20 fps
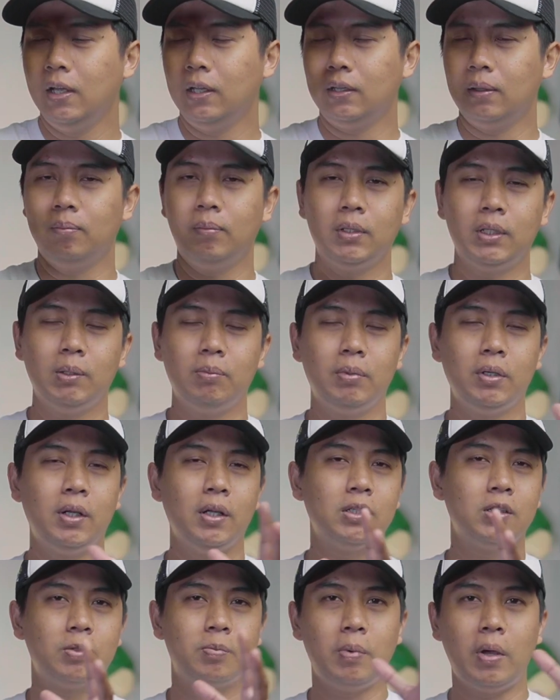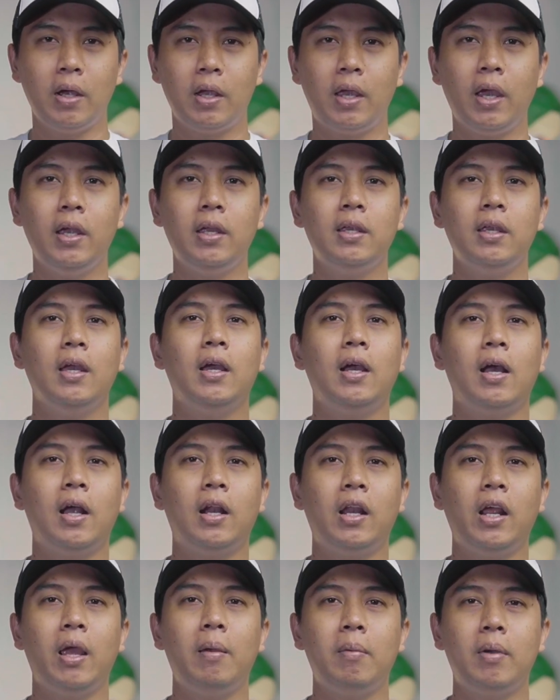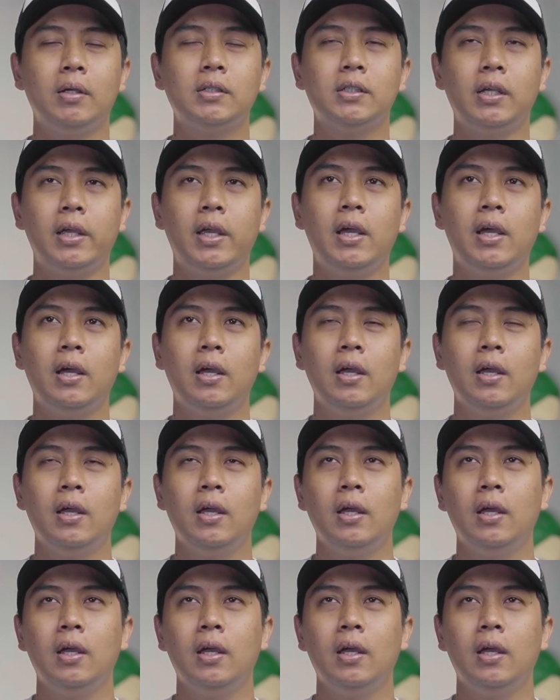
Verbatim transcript: teman-teman dan sebagainya karena emang saya